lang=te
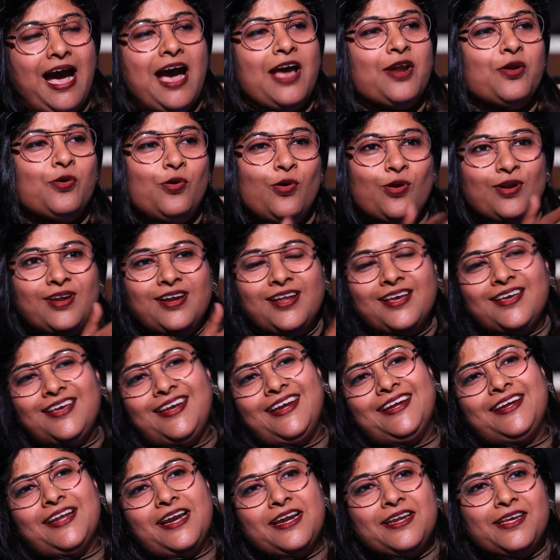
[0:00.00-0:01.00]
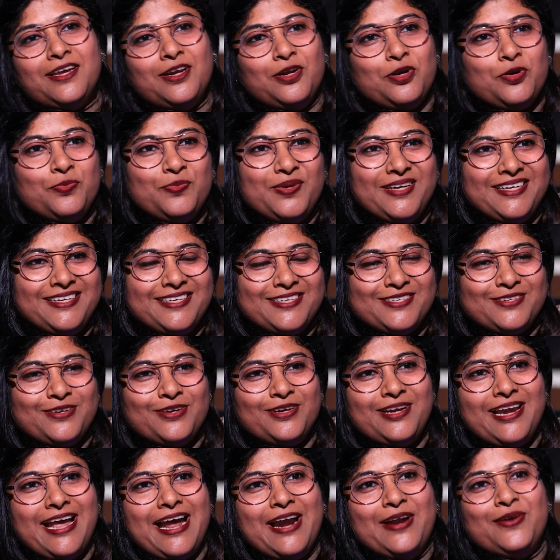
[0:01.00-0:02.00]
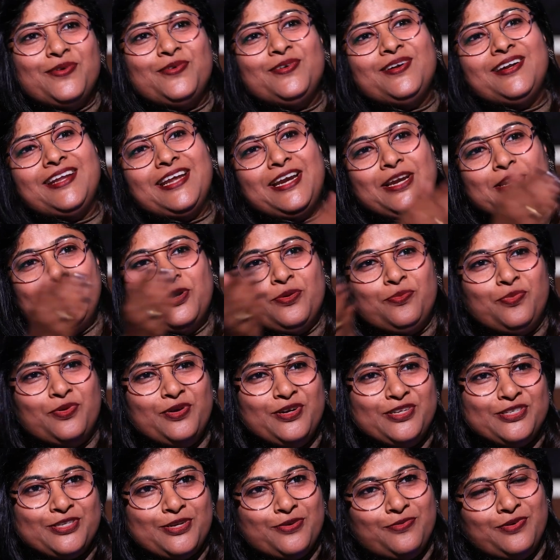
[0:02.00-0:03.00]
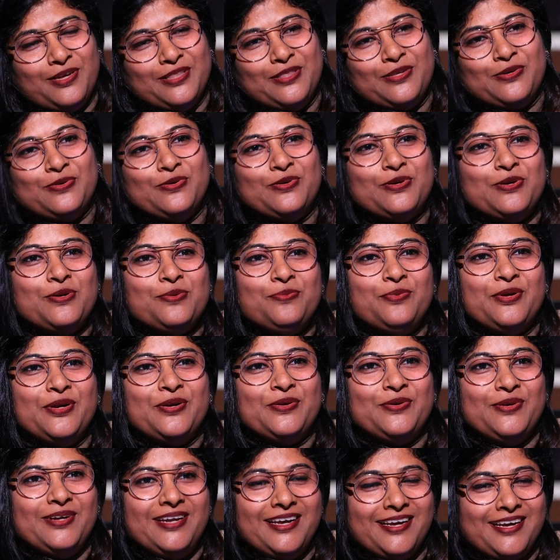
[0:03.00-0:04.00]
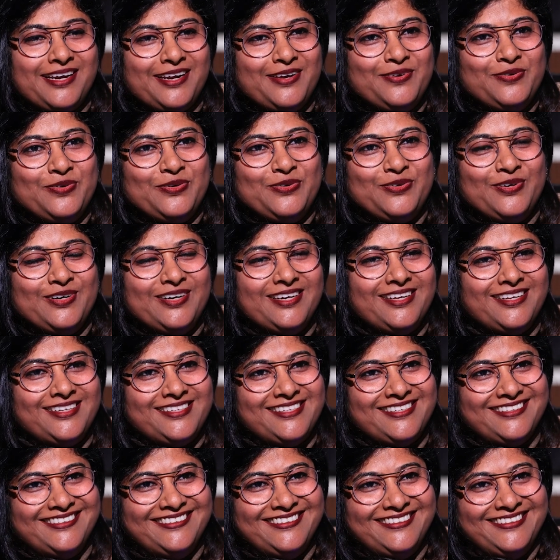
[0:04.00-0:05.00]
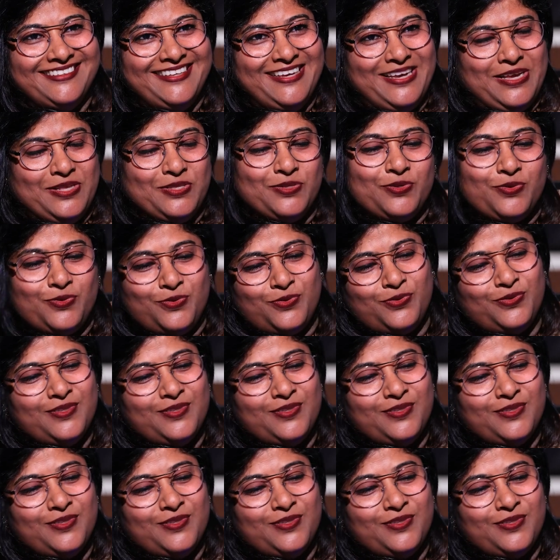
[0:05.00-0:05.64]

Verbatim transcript: ఆరు కోట్లకి టెన్ కిలోమీటర్స్లో ల్యాండ్ ఉంటే నియోపోలిస్లో వంద కోట్లు పెట్టుకొని ఎక్కడ ఎవరు కొంటారు సార్ సో